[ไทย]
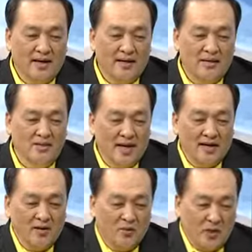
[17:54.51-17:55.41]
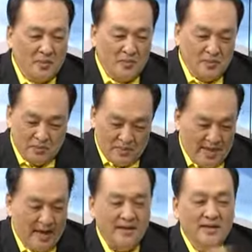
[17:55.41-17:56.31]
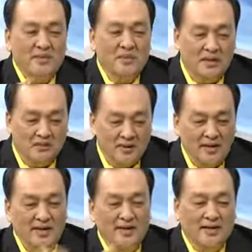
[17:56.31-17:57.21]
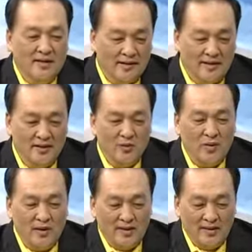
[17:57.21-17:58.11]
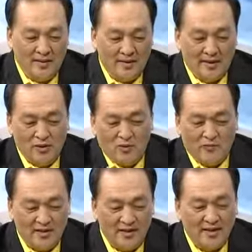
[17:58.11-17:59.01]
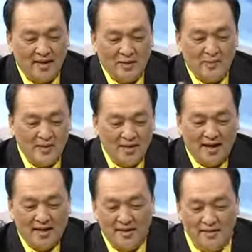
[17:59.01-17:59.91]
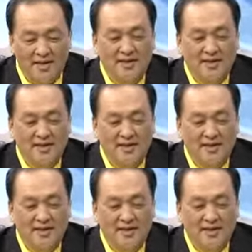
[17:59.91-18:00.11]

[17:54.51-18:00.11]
การดีไซน์การออกแบบมีการลิงก์ไหมครับว่าไอตัวไอตัวฟิดเดอร์เข้าพัทยาหรือ